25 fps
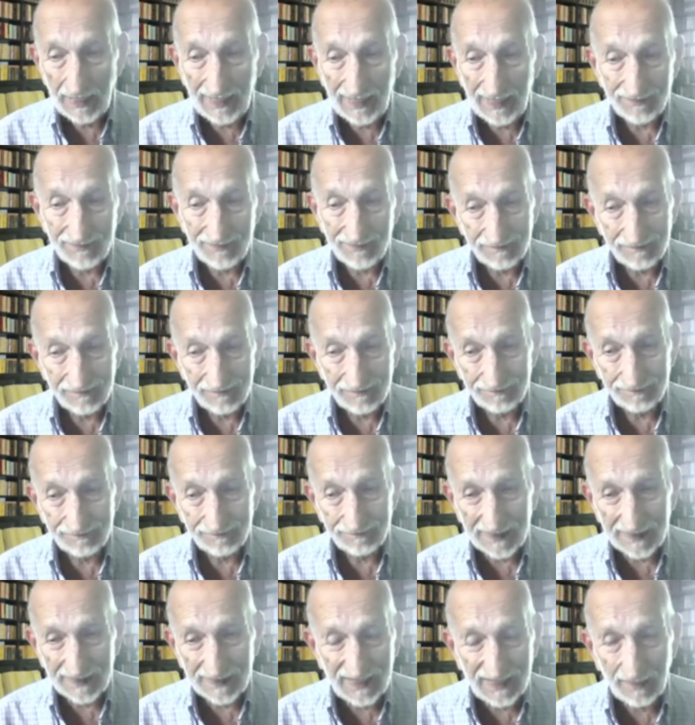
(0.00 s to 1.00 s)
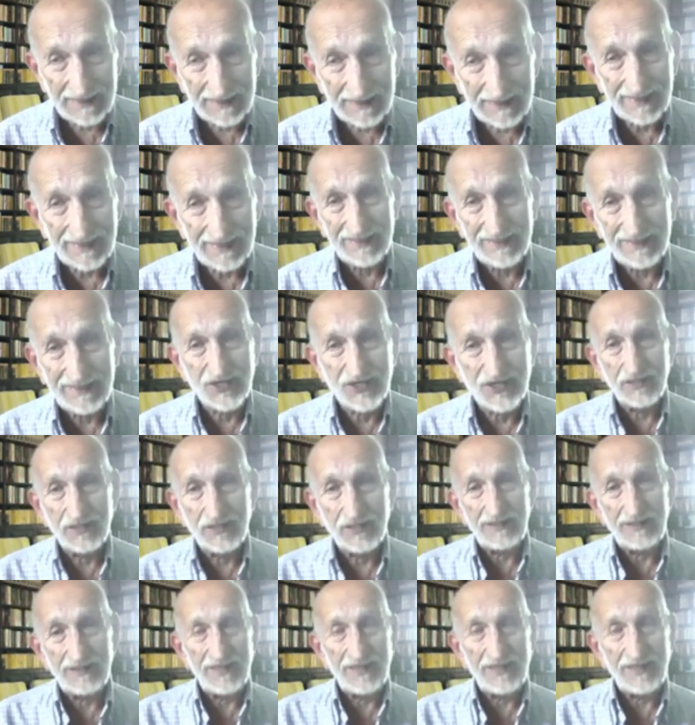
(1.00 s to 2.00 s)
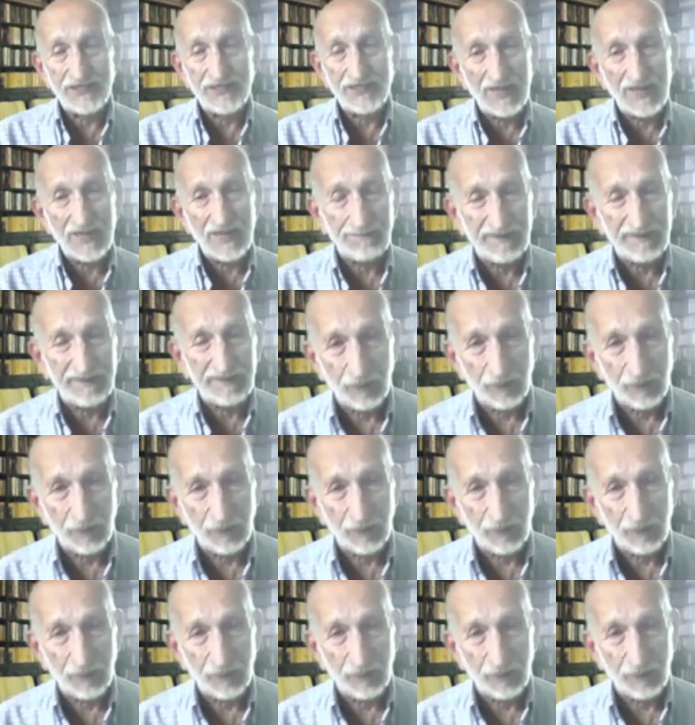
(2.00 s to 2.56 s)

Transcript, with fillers: E praticamente i, i, i, ceppi